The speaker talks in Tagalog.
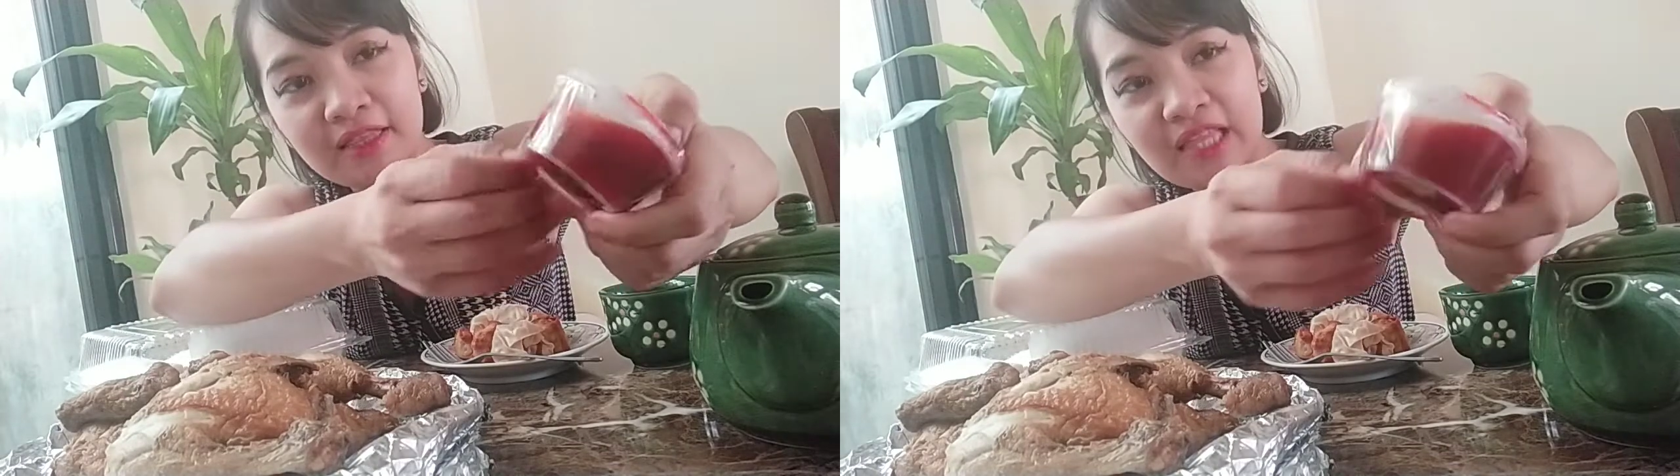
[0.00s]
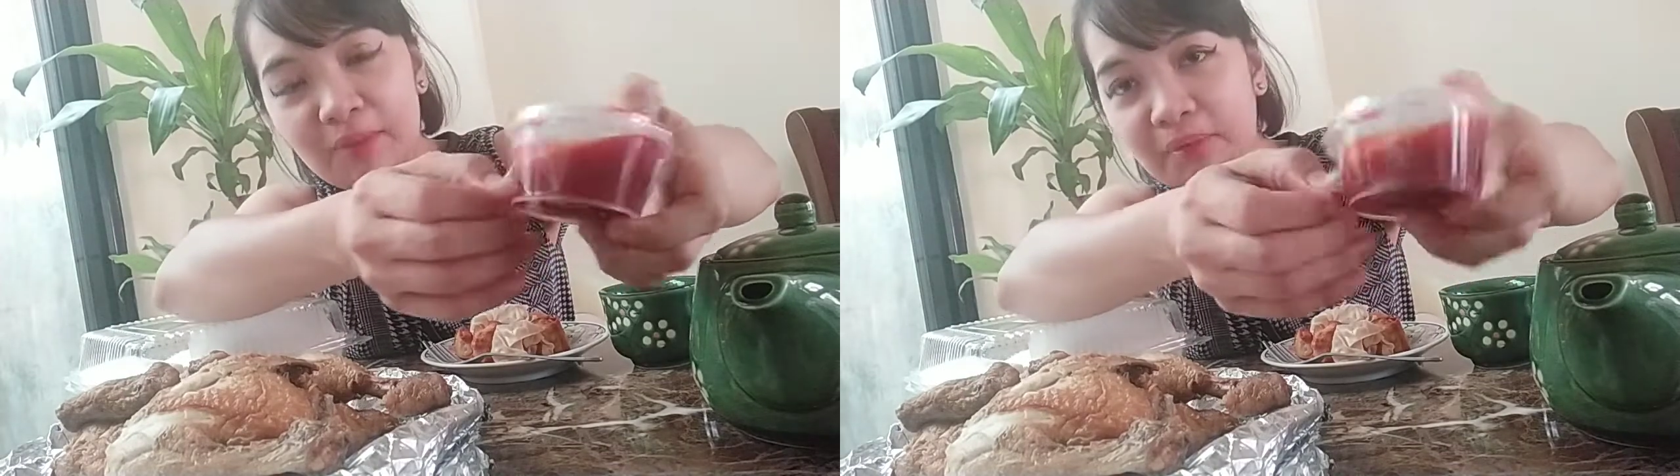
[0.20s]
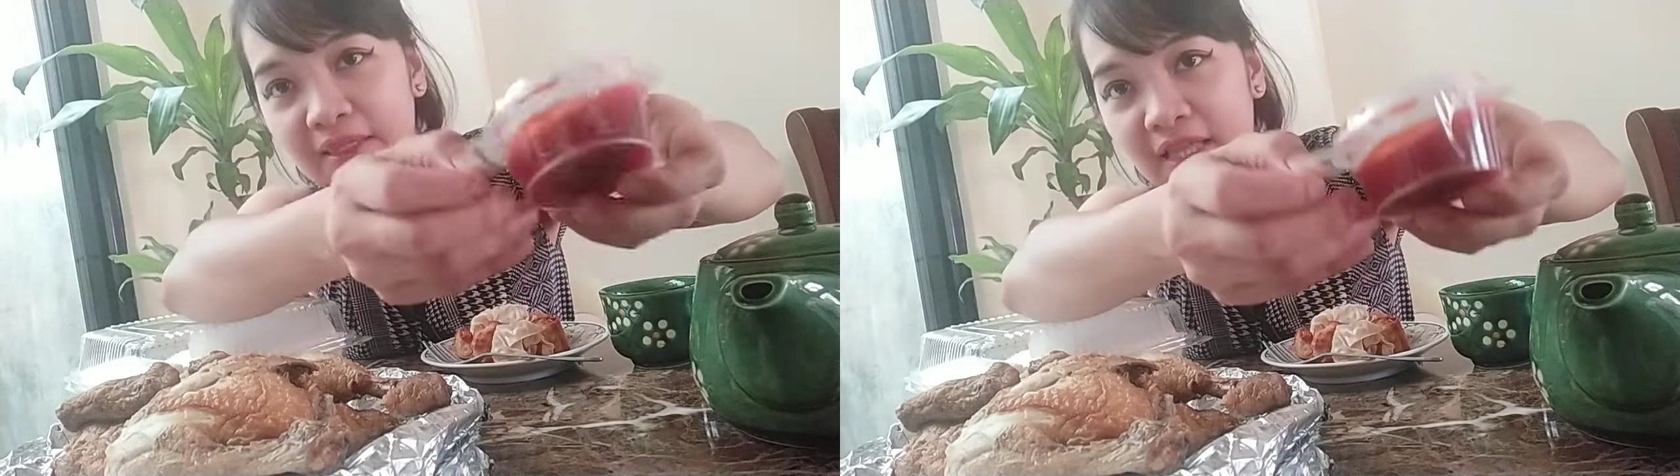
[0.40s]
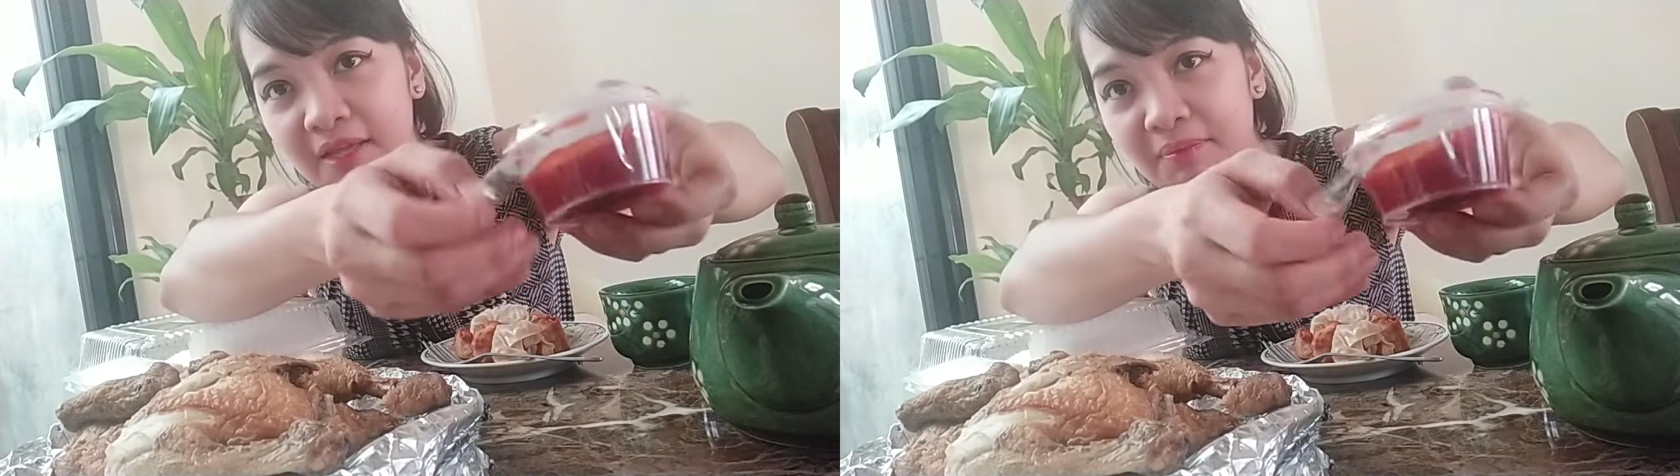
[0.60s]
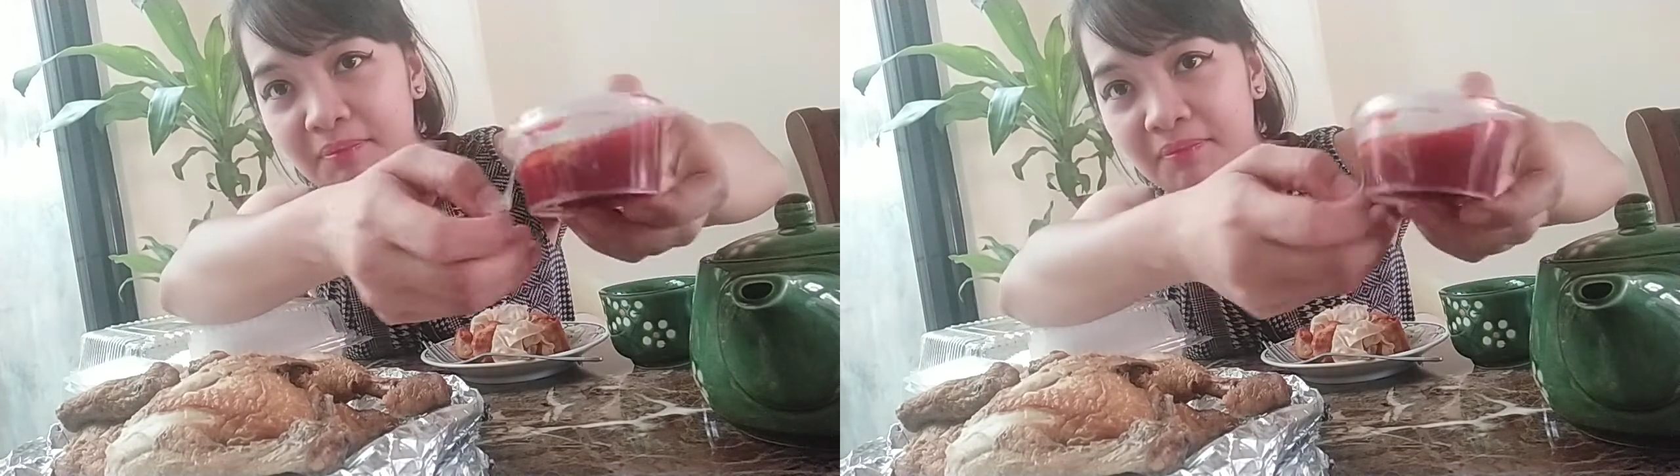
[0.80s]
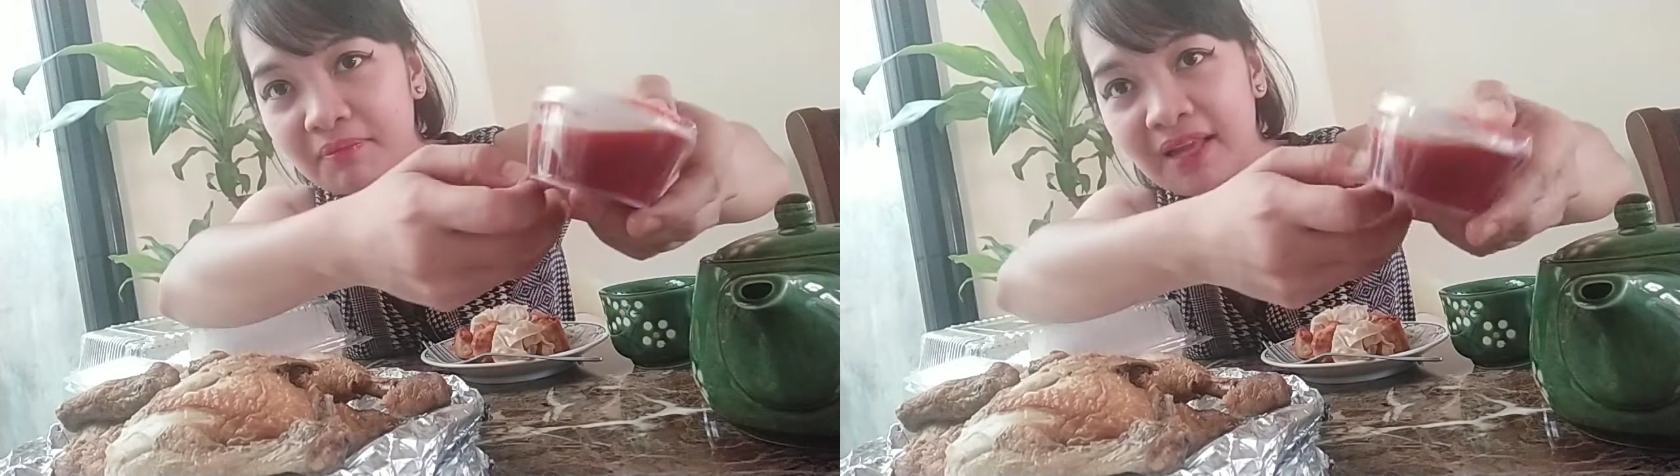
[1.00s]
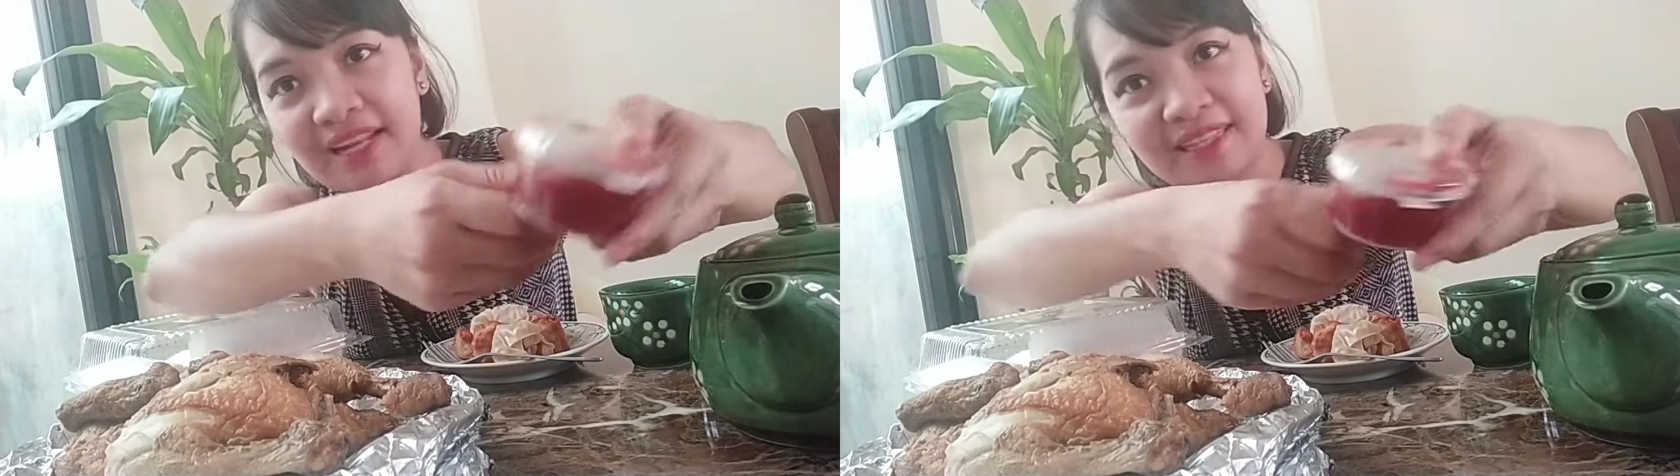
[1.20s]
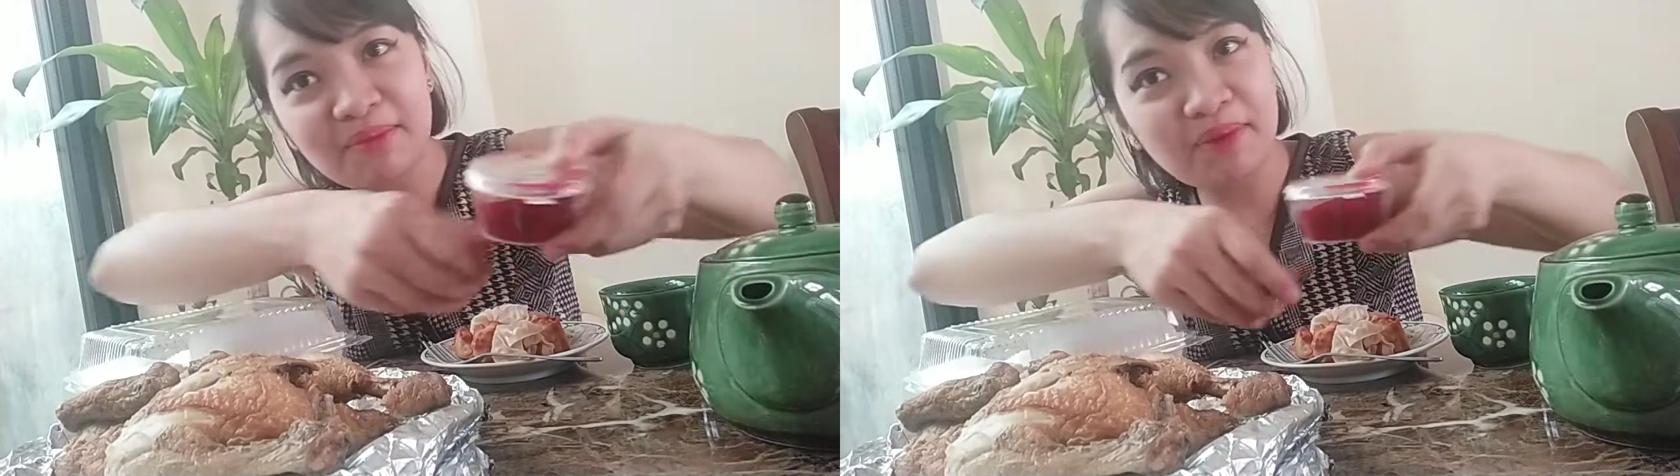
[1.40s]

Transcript: tape na tape halatang